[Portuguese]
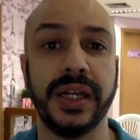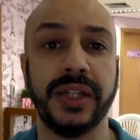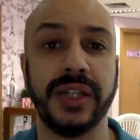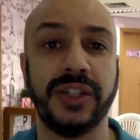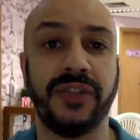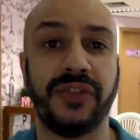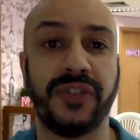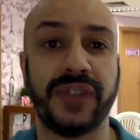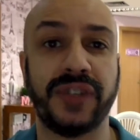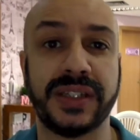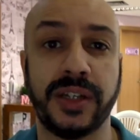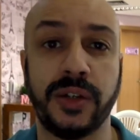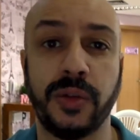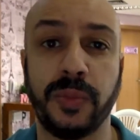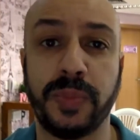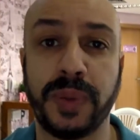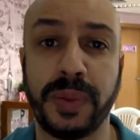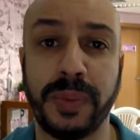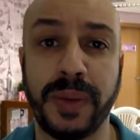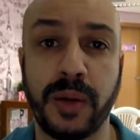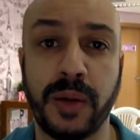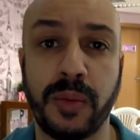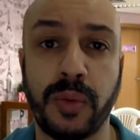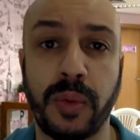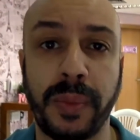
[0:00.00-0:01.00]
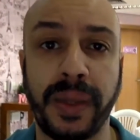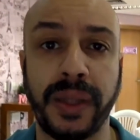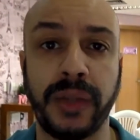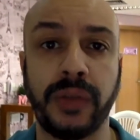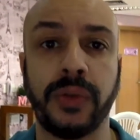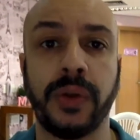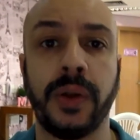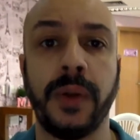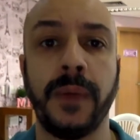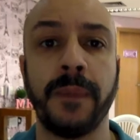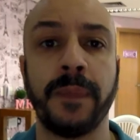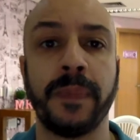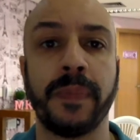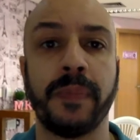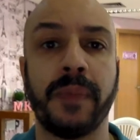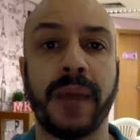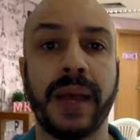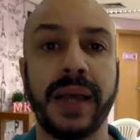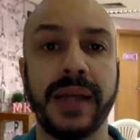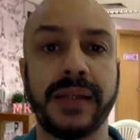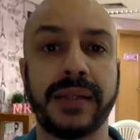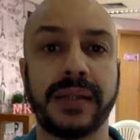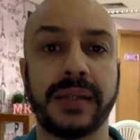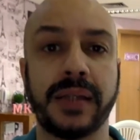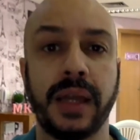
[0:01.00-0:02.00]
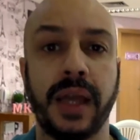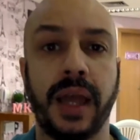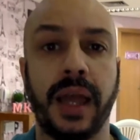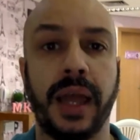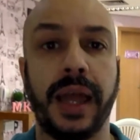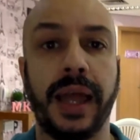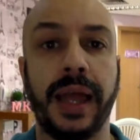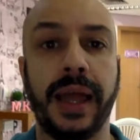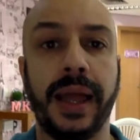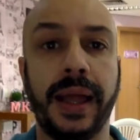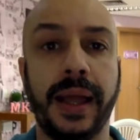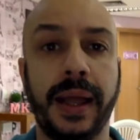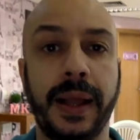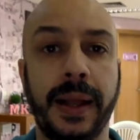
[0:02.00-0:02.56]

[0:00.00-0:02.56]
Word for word: de fazer no primeiro momento, mas é,